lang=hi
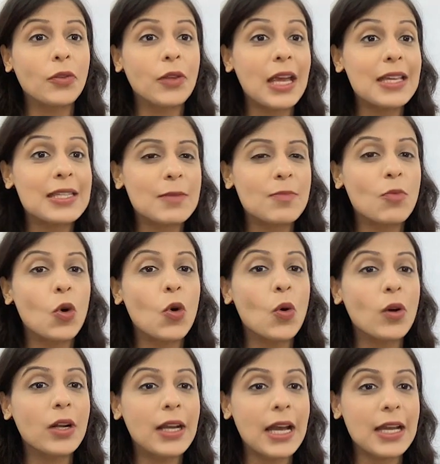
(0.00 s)
होता है
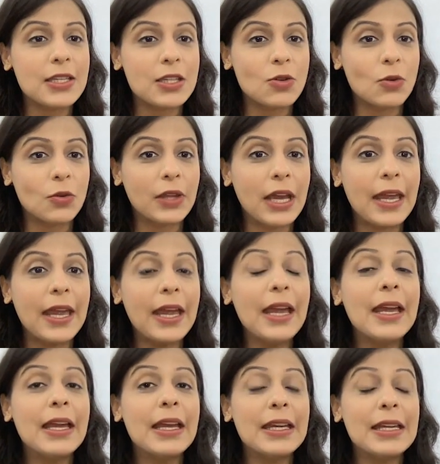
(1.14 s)
स्मोक डस्ट होता है